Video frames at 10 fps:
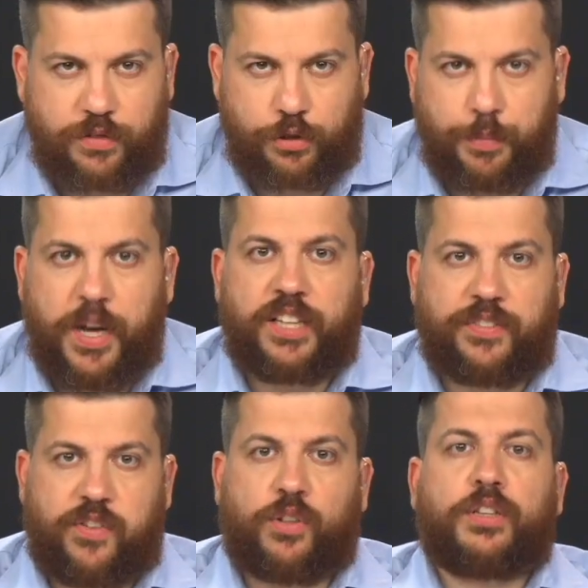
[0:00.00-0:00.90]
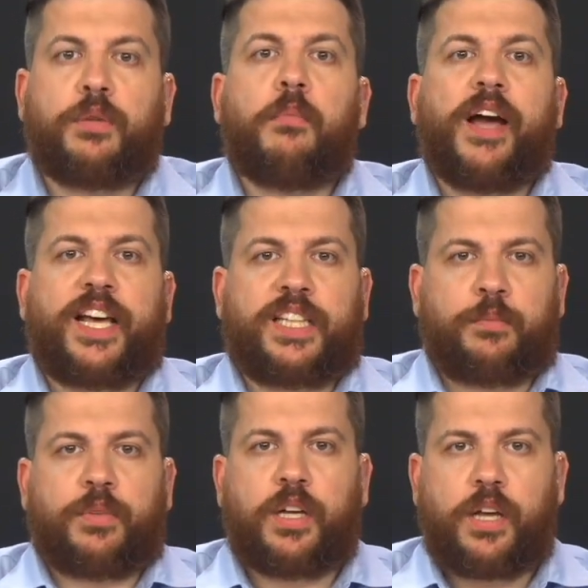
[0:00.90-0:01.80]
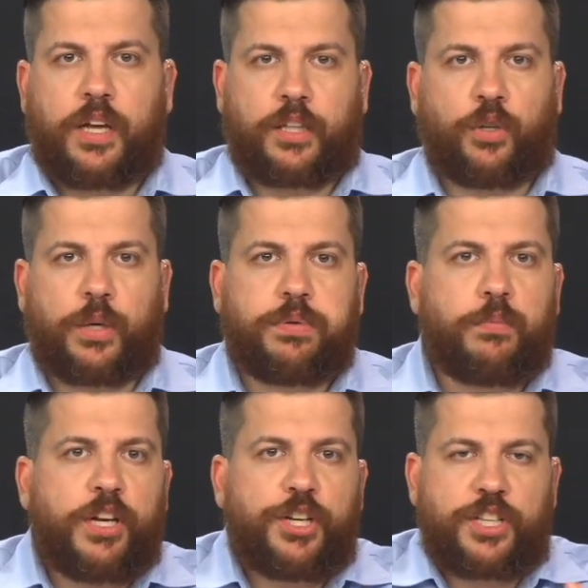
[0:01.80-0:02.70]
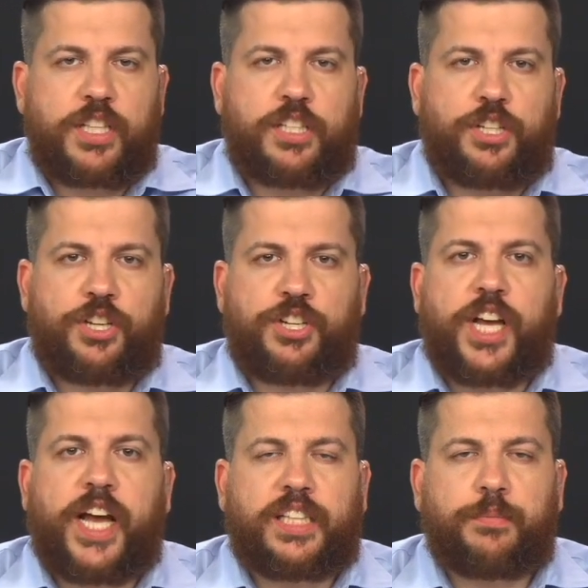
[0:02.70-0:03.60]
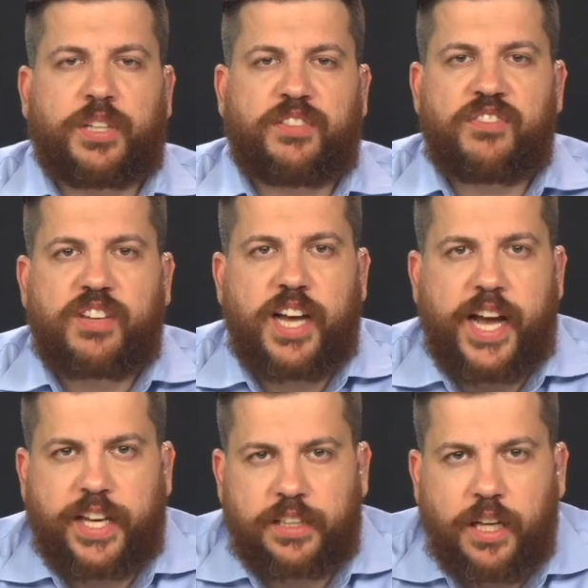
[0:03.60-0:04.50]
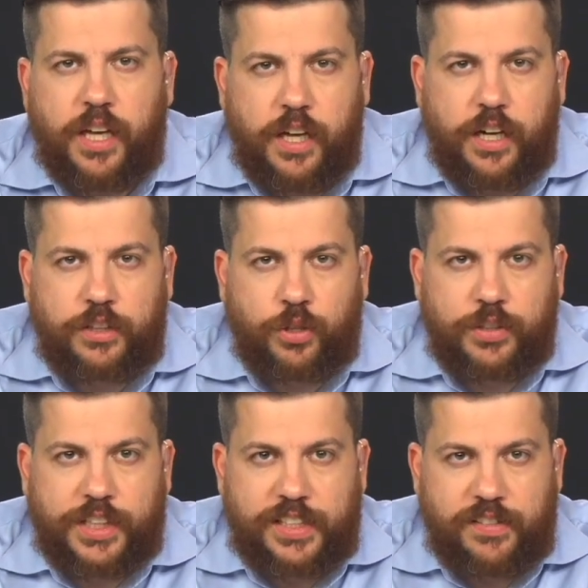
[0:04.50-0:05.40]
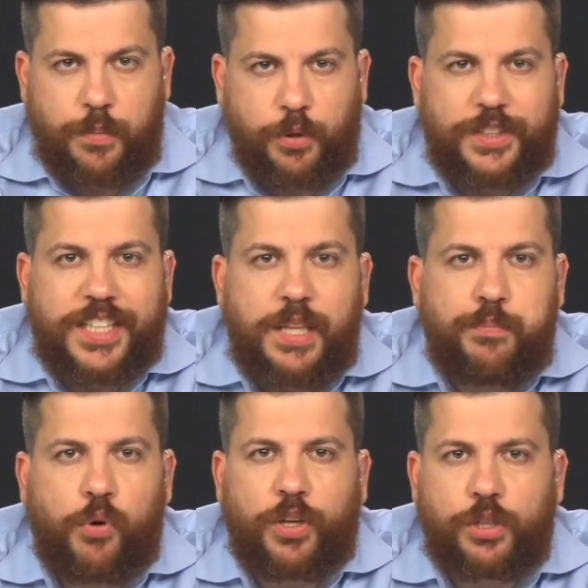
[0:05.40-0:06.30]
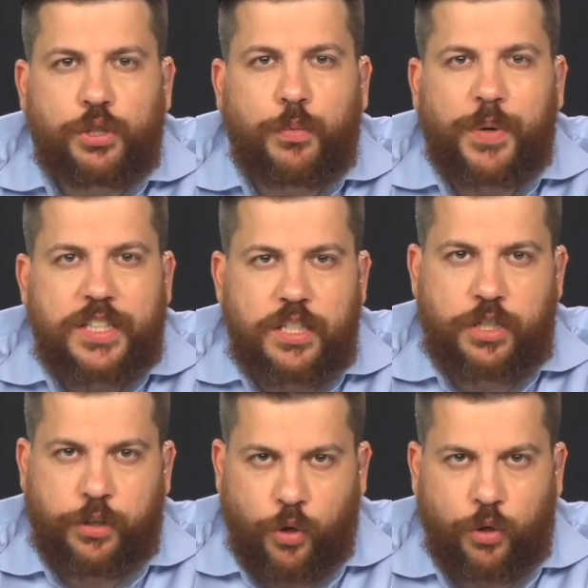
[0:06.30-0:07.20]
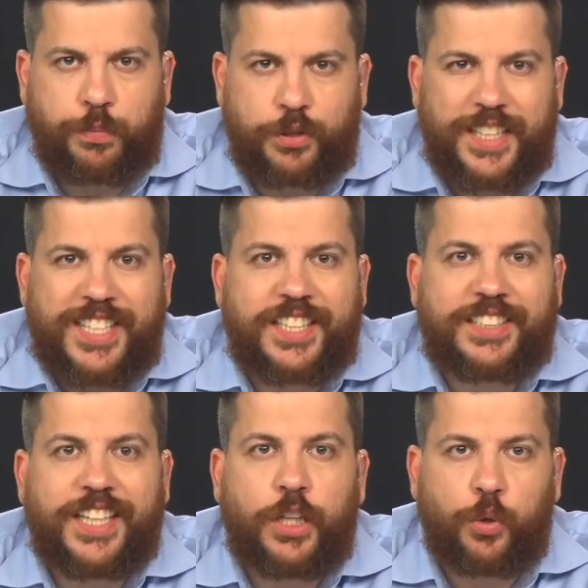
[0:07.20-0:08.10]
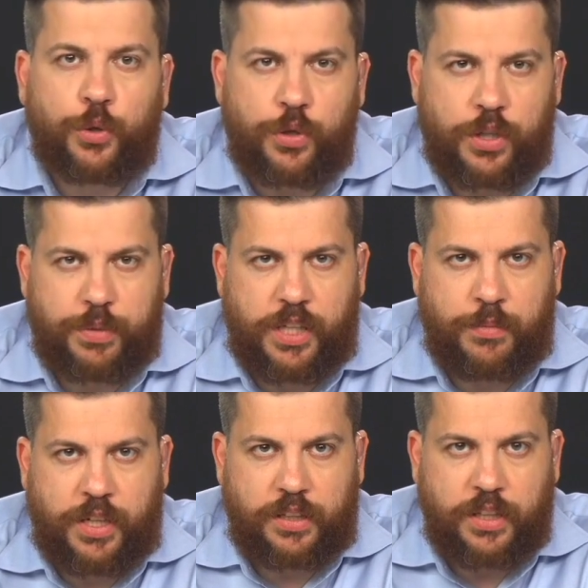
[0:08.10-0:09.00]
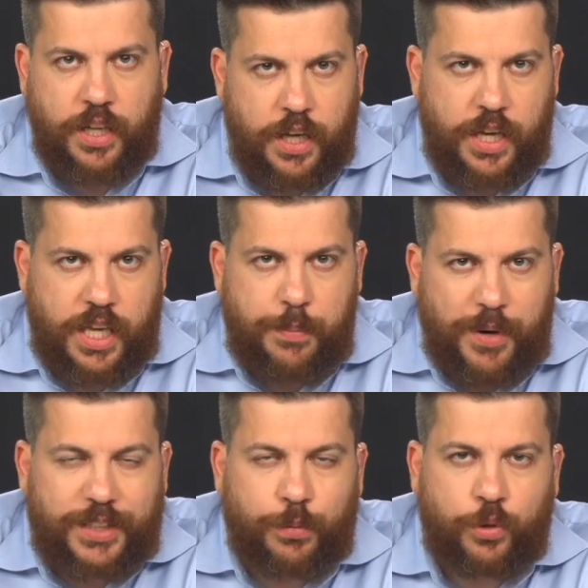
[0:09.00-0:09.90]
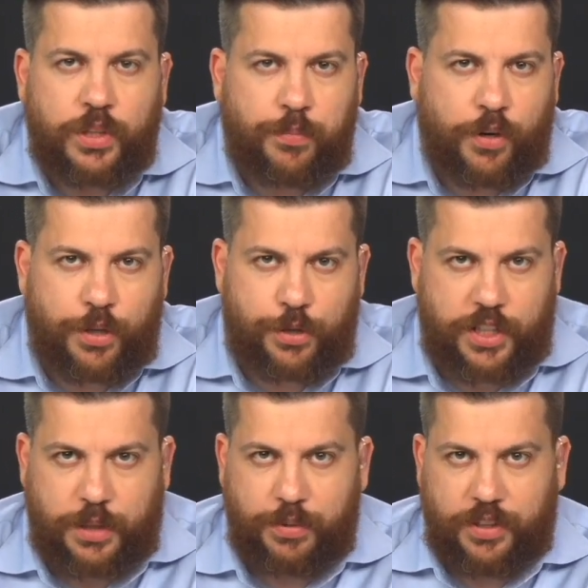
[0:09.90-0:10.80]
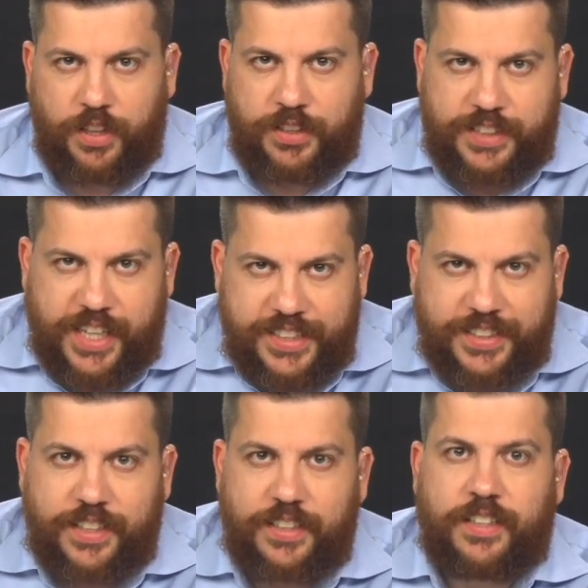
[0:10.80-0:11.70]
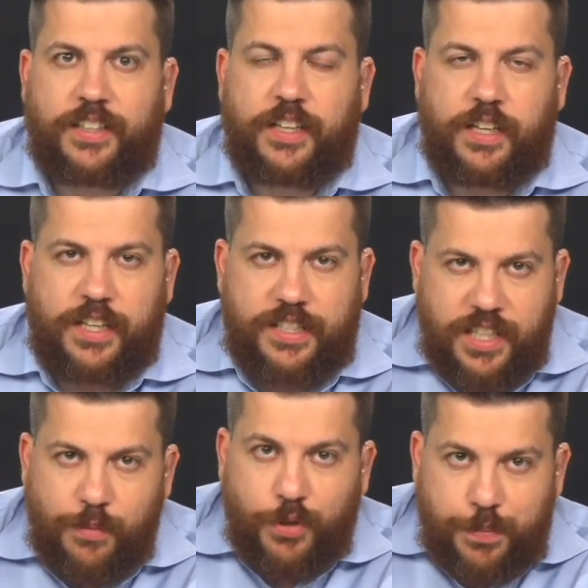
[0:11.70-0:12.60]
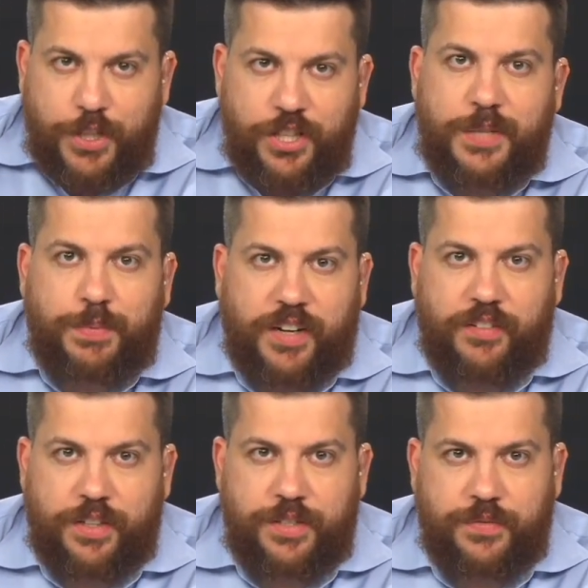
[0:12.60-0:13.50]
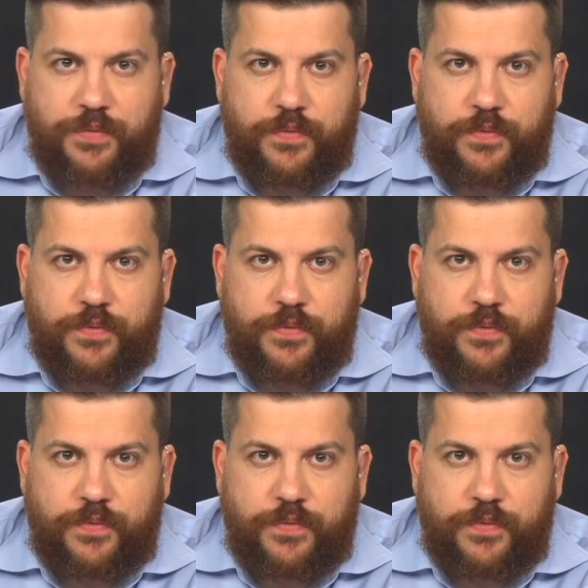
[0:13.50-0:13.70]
выступает фронтменом который публично защищает и продвигает электронное голосование, просто не понял, что произошло. Он просто технологию не понимает. И поэтому он не понял, что это был тест, и с ним успешно справились.